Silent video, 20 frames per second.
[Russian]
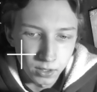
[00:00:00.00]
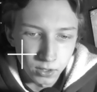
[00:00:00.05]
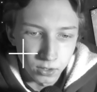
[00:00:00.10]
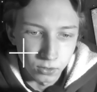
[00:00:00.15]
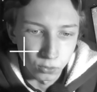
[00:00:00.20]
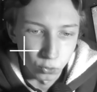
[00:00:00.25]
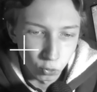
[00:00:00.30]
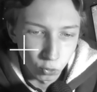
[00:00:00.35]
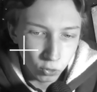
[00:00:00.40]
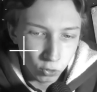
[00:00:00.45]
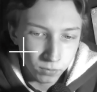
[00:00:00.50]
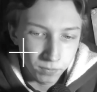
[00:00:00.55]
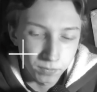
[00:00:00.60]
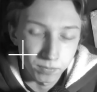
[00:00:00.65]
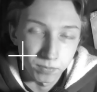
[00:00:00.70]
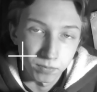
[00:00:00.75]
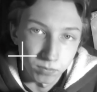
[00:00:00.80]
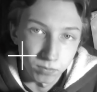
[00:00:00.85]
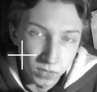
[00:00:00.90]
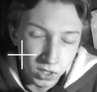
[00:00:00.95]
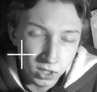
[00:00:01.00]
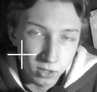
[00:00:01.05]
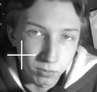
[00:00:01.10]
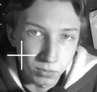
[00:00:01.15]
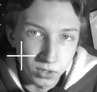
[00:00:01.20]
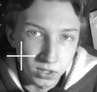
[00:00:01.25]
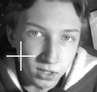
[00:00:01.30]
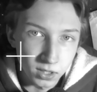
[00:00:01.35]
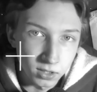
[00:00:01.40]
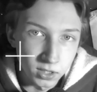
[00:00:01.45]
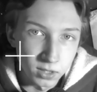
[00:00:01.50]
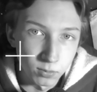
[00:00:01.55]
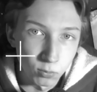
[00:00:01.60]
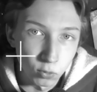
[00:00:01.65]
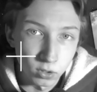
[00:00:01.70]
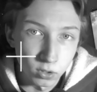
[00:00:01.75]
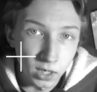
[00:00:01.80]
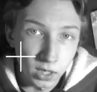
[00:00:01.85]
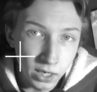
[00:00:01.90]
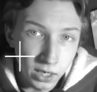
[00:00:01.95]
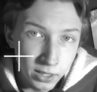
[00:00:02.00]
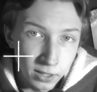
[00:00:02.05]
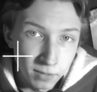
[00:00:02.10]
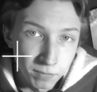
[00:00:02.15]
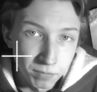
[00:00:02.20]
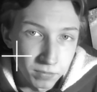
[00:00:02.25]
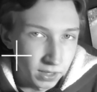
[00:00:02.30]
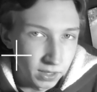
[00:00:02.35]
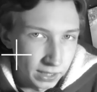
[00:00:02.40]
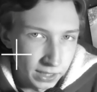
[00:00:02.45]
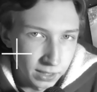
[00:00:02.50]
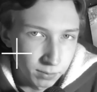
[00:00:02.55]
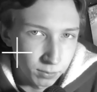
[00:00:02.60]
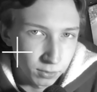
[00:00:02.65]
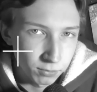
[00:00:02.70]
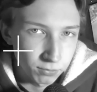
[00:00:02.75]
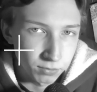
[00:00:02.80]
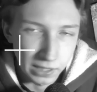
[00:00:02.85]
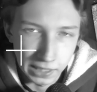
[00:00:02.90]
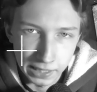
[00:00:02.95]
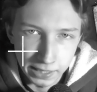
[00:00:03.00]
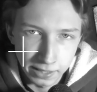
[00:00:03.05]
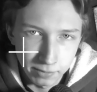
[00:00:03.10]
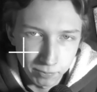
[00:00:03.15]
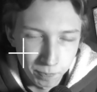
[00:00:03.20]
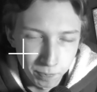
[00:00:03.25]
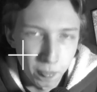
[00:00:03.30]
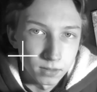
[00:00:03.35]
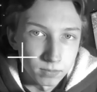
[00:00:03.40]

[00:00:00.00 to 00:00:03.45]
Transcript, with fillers: Но мне написал Димон Кай, Климов, Клим,